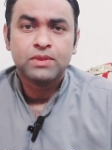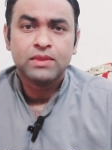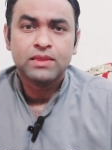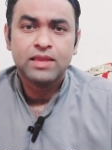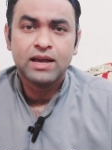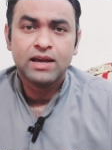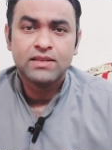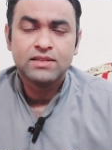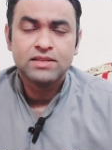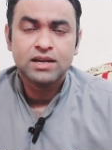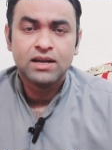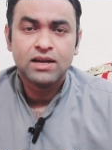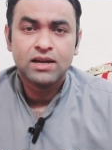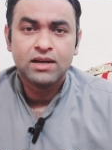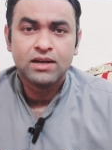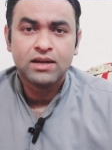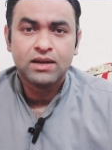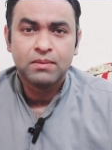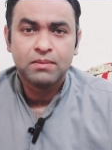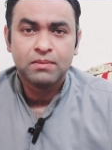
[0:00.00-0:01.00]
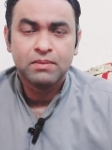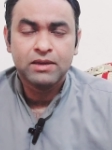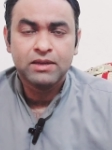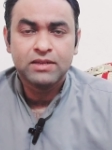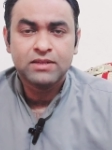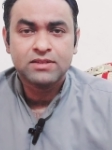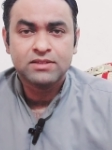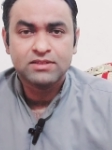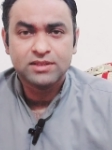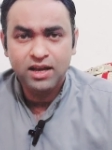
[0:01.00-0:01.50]
लिहाजा अब एक
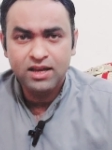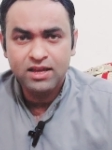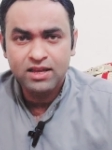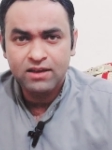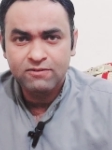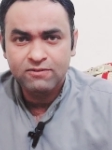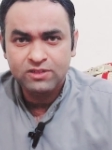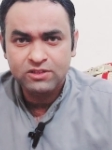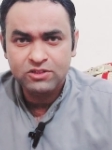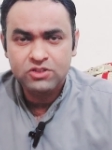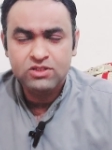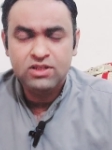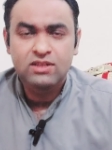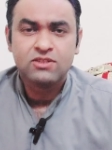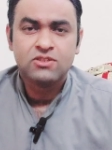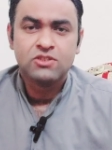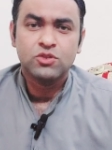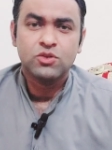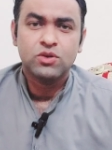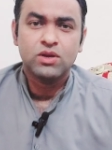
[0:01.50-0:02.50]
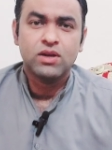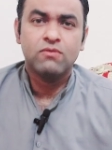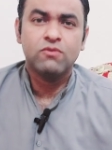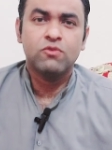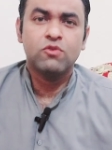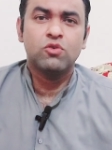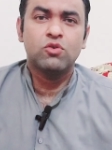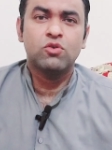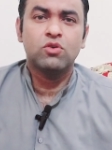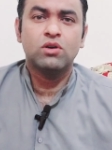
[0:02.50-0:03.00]
सज़ा याफ्ता शख्स जो है
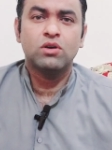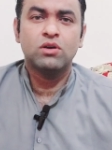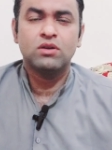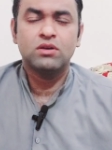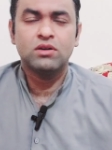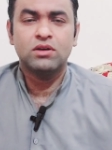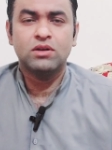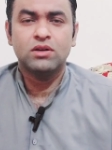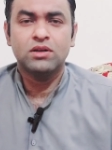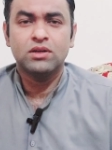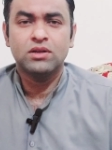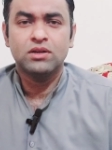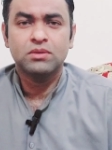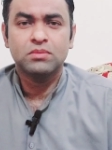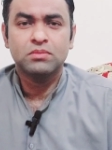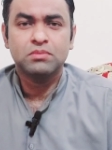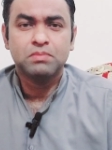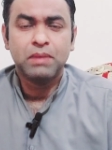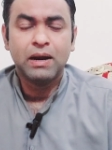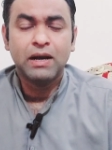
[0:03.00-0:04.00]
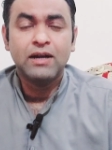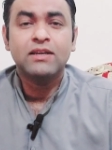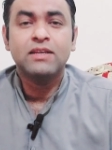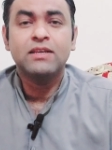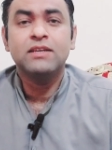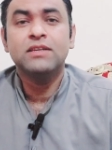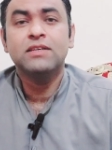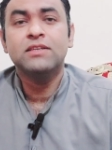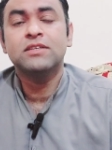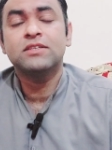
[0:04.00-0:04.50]
वो आ,
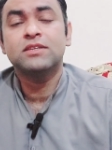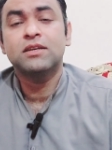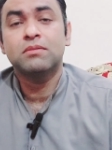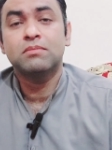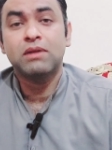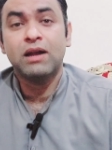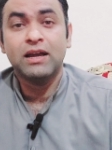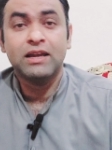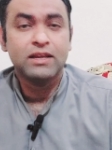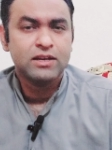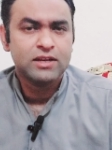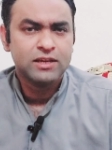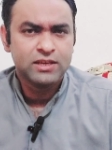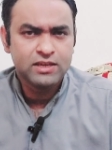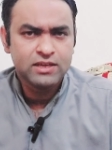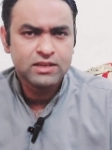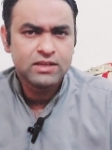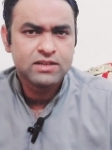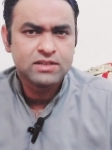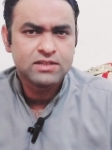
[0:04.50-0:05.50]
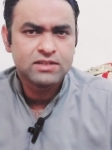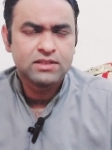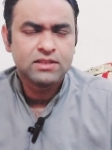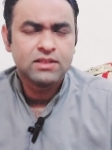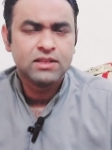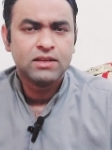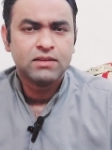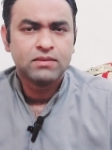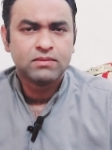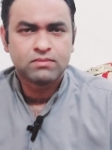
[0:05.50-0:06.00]
पार्टी की सरबराही नहीं कर
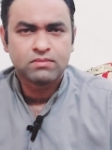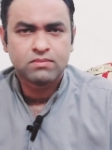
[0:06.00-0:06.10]
सकते